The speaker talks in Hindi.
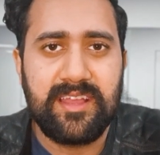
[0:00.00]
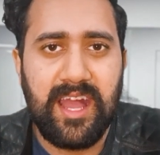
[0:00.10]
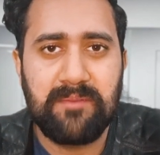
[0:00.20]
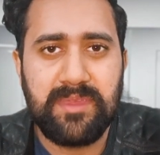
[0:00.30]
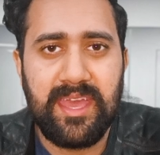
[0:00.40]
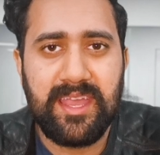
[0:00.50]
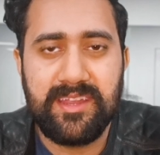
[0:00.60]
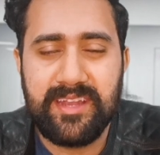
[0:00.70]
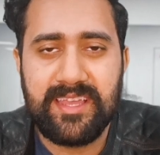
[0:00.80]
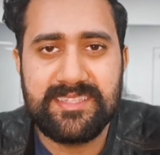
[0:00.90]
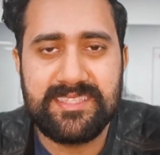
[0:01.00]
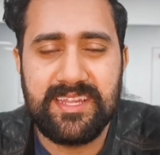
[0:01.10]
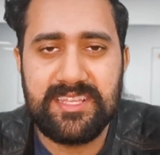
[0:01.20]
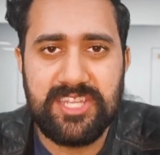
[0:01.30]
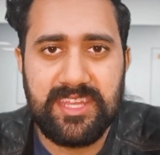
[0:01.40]
काम क्या है करना किस
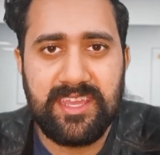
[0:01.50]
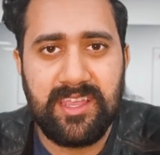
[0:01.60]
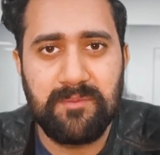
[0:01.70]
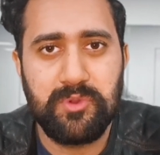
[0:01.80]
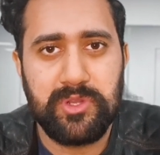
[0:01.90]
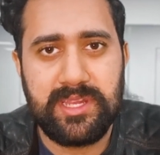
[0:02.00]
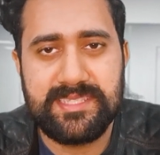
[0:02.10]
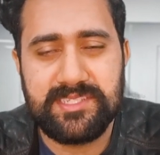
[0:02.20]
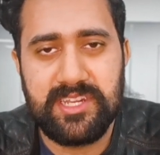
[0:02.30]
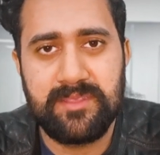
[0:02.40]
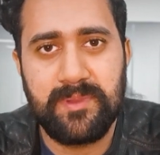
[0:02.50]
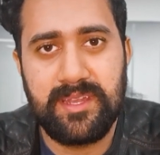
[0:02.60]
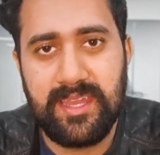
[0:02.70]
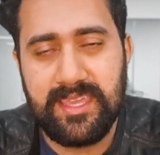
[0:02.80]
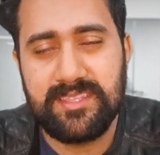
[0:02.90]
तरह जाने के कंप्यूटर की स्क्रीन पर
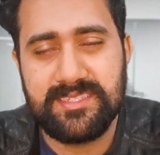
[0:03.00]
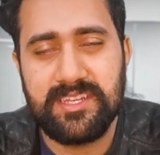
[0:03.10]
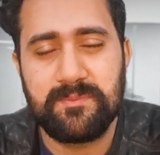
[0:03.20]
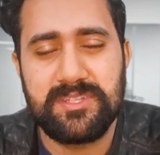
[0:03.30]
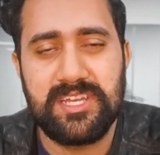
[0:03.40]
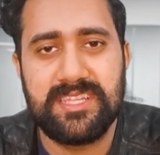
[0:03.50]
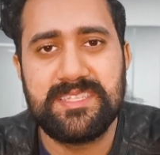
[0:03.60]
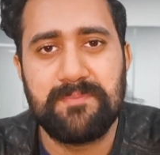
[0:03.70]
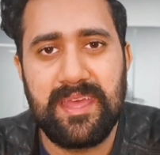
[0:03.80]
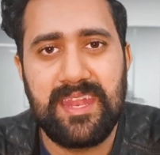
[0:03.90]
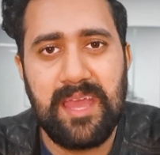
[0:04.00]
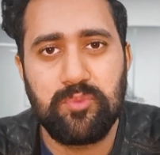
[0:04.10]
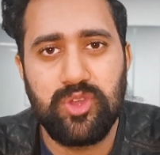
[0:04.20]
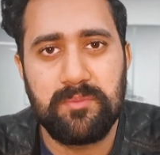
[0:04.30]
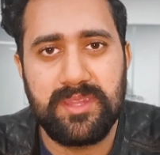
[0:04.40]
लेकिन स्क्रीन पर जाने से पहले
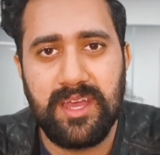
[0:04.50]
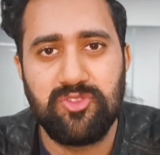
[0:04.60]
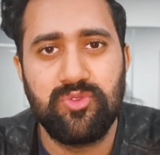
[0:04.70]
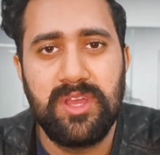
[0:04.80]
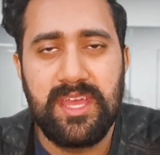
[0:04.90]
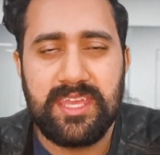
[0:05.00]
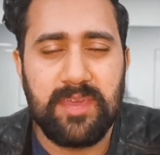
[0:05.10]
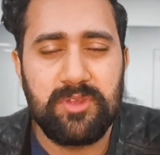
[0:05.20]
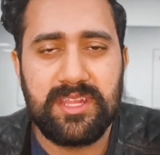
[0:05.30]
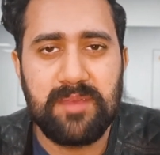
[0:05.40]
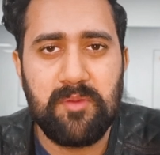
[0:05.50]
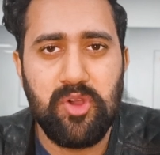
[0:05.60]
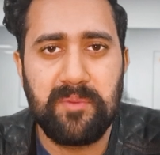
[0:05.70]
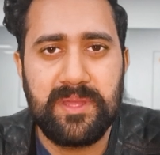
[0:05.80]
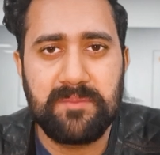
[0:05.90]
आपको ये बता दूं कि मेरा नाम है
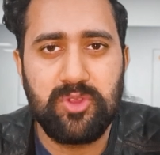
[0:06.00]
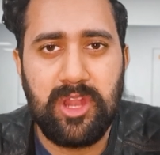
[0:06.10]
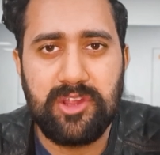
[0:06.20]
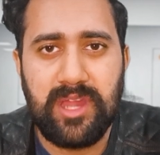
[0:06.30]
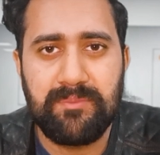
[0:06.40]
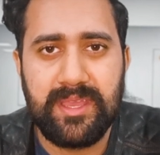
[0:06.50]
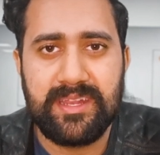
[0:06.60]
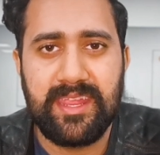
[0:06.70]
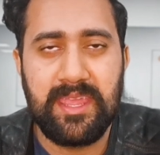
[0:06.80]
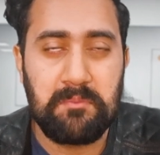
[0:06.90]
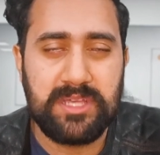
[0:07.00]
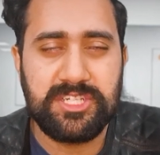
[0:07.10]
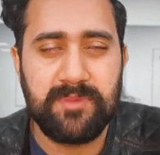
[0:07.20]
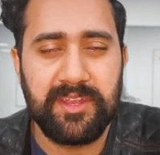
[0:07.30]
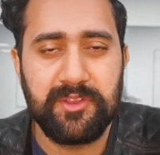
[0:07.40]
मोहम्मद अब्दुल्ला और आप देख रहे हैं
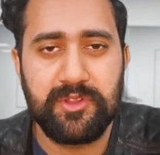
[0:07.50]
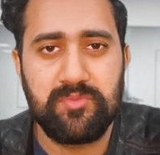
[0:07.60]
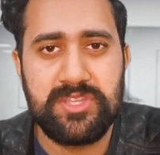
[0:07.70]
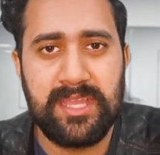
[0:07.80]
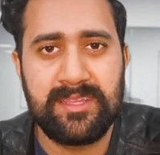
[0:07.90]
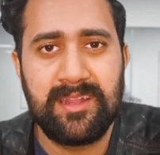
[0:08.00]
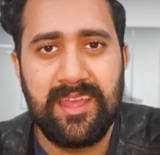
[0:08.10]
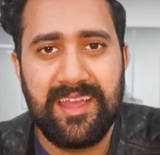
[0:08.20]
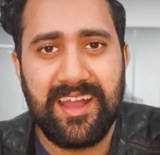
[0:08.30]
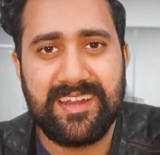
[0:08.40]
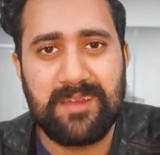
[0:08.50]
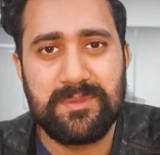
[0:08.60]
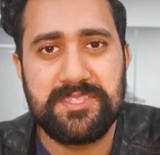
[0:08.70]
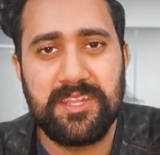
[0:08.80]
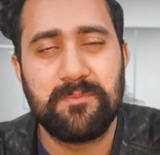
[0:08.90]
मास्टर माइंड यूट्यूब चैनल अगर आप
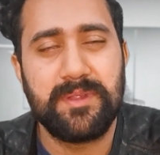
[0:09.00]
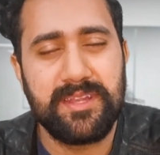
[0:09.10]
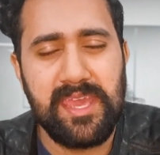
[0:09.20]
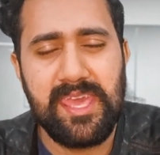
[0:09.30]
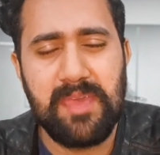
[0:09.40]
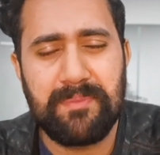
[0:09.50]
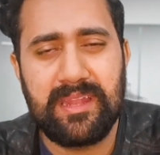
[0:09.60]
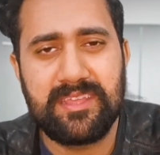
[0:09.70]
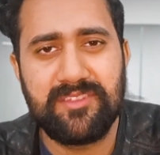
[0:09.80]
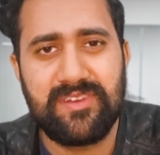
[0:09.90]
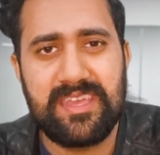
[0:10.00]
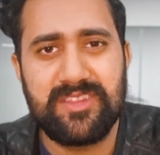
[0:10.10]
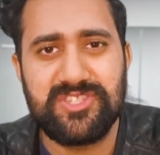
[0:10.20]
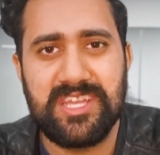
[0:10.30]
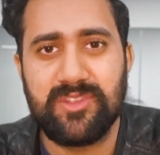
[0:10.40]
इस चैनल पर नए हैं पहली दफ़ा आए
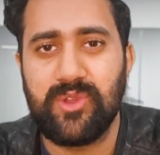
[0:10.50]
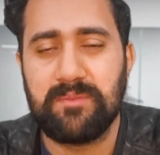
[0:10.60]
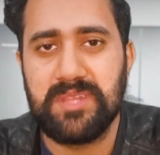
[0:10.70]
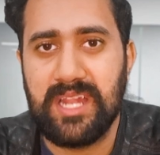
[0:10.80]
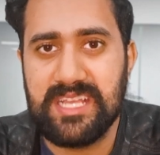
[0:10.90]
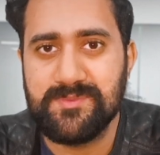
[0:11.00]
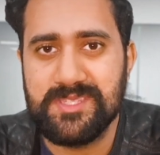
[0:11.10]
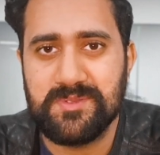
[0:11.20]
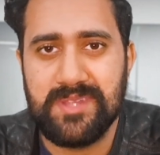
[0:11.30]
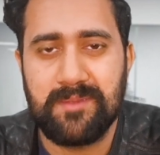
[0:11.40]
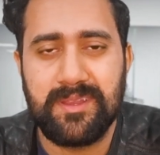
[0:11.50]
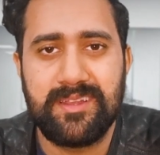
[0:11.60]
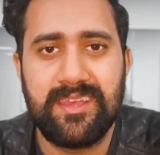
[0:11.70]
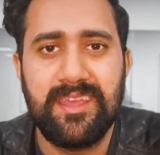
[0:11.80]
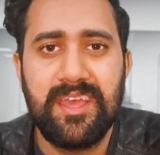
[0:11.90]
तो चैनल को आपने लाजमी सब्सक्राइब
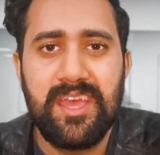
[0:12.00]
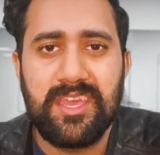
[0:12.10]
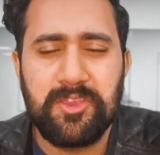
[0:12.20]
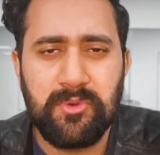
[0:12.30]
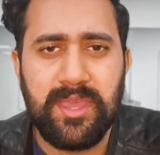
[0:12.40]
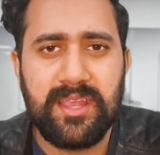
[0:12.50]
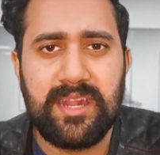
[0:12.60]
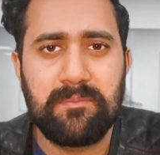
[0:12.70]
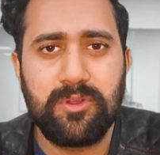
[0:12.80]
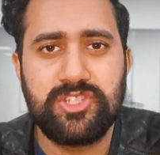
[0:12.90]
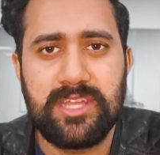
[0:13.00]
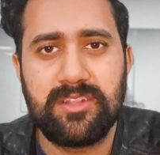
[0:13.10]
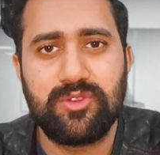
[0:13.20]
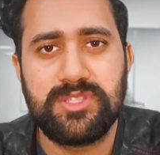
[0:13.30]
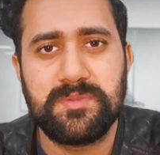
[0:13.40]
करना है क्योंकि अगर आप लोग
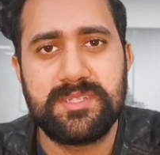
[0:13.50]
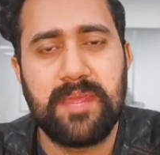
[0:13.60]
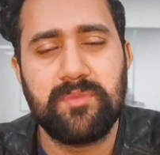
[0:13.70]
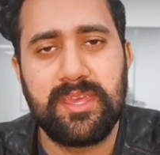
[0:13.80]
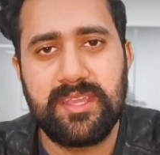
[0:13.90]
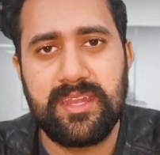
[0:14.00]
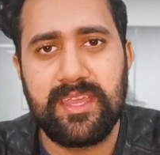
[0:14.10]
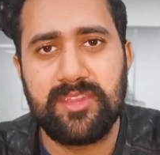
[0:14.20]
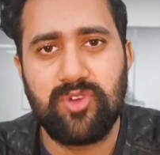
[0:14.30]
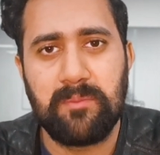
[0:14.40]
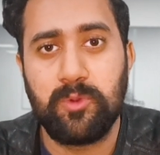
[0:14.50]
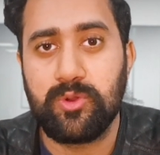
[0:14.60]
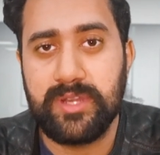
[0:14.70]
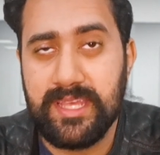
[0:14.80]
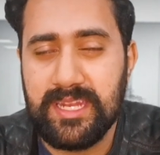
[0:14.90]
चैनल को सब्सक्राइब नहीं करेंगे तो आप
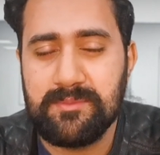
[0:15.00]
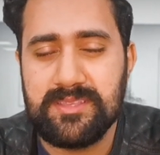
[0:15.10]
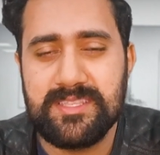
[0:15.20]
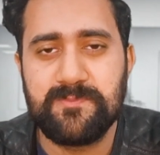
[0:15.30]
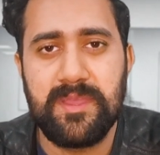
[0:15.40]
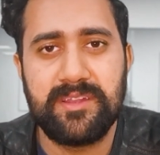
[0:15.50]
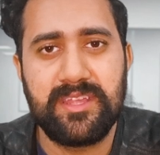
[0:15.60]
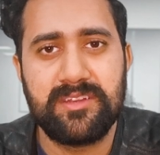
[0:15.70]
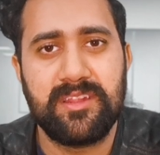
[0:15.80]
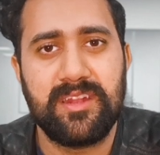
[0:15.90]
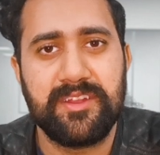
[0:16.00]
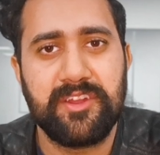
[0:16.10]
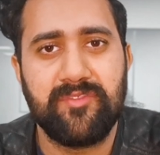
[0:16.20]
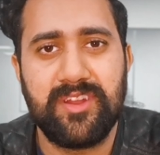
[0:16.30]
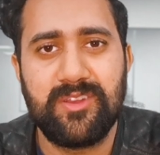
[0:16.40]
लोग डेली बेसिस पे अर्निंग
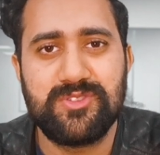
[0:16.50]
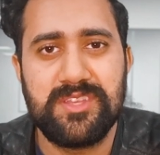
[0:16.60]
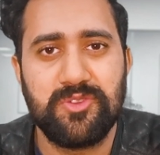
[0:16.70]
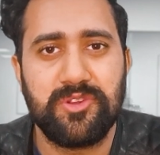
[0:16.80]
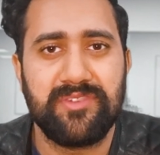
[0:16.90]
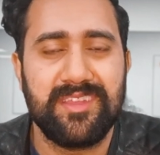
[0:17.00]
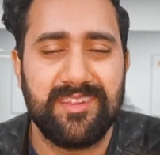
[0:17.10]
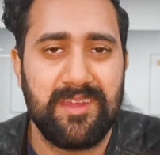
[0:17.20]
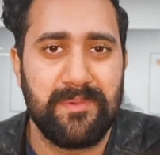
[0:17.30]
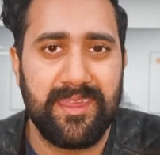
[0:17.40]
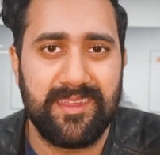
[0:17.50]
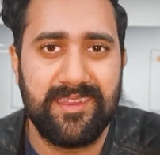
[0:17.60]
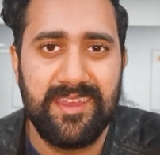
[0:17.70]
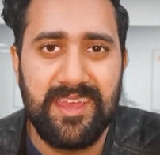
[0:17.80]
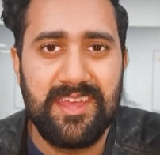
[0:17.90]
रिलेटेड वीडियो से नोटिफाई नहीं रह पाएंगे
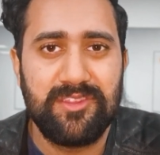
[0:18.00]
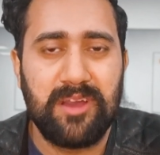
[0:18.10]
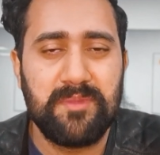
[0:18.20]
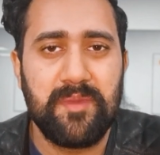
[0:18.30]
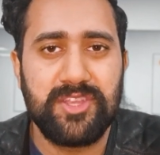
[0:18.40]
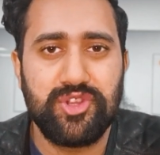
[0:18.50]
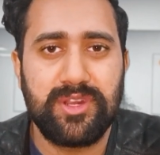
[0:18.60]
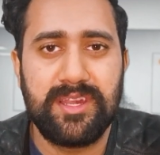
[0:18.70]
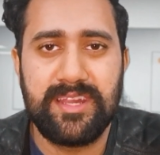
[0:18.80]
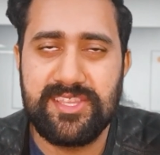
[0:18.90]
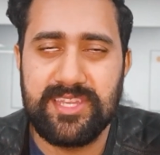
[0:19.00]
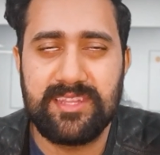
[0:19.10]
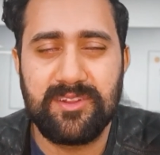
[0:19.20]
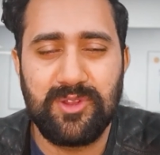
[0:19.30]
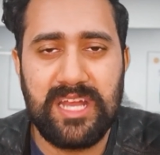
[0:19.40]
तो आपने मेक श्योर करना है
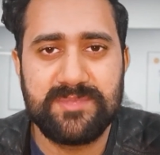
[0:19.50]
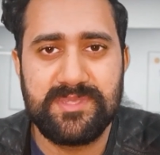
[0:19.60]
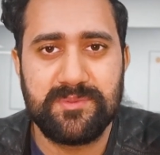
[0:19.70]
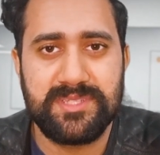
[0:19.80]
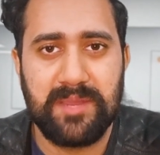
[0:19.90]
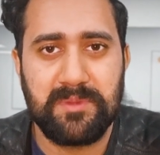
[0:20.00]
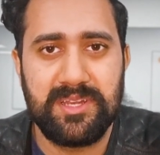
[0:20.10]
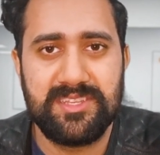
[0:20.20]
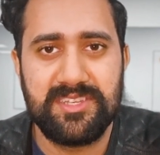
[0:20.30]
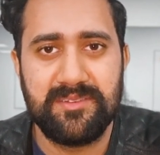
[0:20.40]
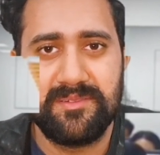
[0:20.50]
चैनल को लाजमी सब्सक्राइब कर लीजिए